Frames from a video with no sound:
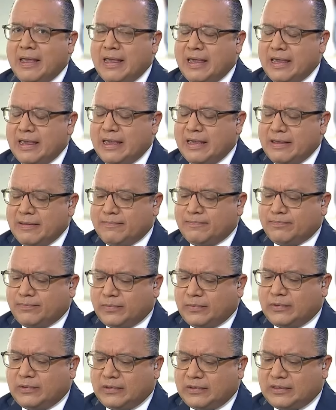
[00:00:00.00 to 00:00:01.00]
Eh,
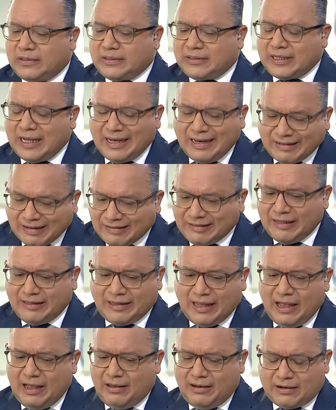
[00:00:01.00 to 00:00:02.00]
se
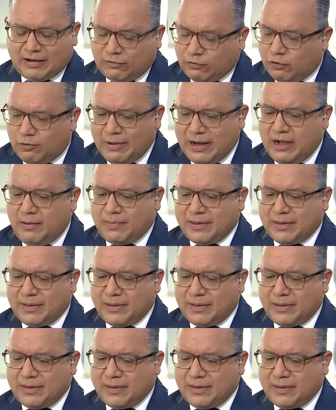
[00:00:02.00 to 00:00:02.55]
necesita resolver,